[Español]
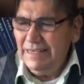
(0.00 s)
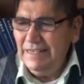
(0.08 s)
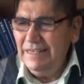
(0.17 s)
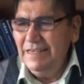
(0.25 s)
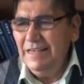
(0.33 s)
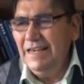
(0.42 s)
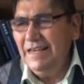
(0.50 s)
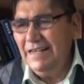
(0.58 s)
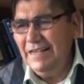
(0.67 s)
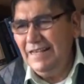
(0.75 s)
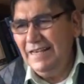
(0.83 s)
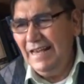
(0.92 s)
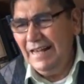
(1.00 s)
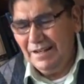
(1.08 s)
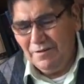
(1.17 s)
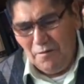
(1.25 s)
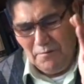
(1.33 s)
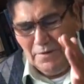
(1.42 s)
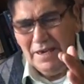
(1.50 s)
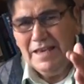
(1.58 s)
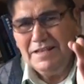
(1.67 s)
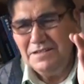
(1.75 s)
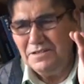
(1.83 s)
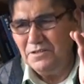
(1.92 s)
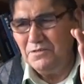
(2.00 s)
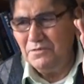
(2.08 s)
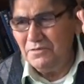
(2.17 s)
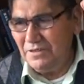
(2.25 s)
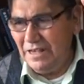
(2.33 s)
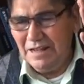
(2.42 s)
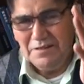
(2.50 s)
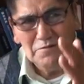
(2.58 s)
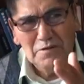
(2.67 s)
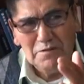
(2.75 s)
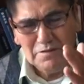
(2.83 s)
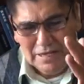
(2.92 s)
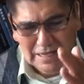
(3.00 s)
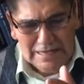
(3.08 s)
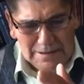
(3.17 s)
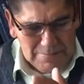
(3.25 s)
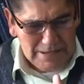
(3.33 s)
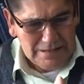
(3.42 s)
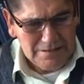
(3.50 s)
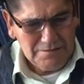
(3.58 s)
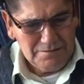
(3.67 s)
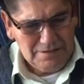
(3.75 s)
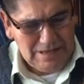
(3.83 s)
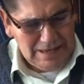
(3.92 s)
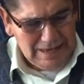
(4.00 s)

y, el comienzo del Nuevo Testamento,